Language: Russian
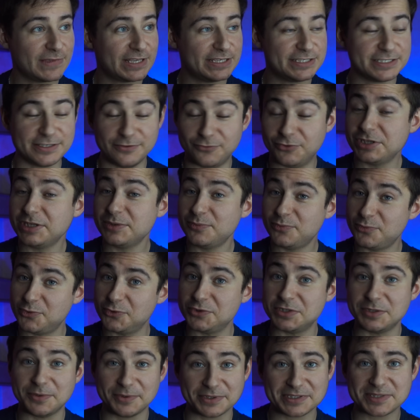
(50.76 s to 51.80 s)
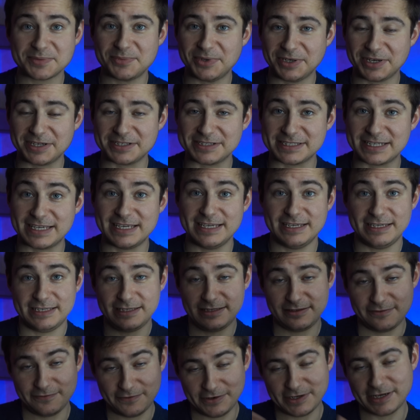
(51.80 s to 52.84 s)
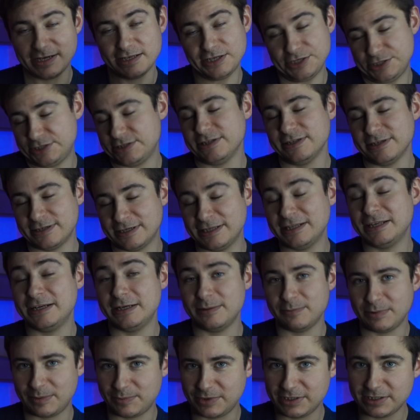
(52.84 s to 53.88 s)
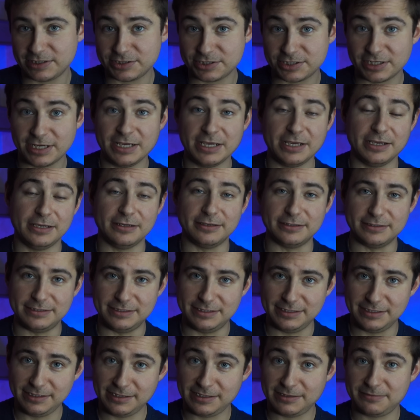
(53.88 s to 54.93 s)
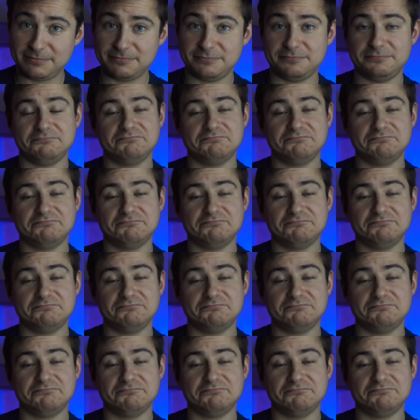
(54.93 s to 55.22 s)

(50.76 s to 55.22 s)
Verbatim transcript: Сегодня будем разбираться. И вы, конечно, на канале Мамедыч, где